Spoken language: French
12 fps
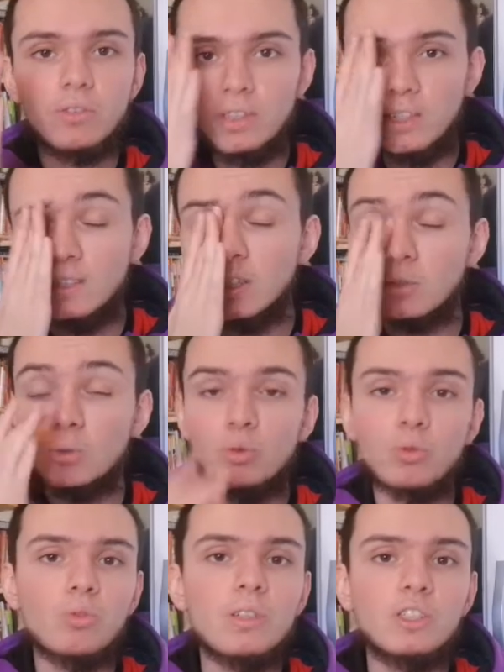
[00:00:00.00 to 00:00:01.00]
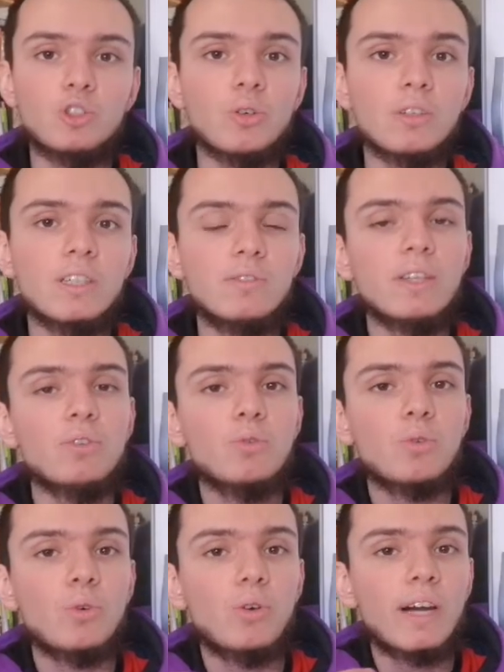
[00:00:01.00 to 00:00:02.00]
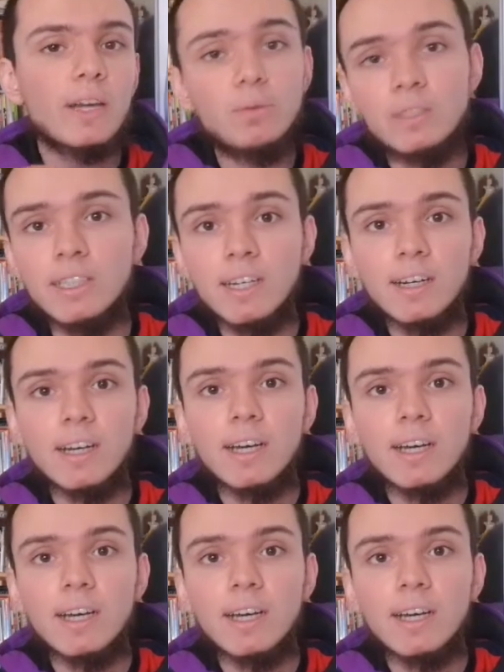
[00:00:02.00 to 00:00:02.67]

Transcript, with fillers: c'est-à-dire que ce sont des gens qui viennent se réunir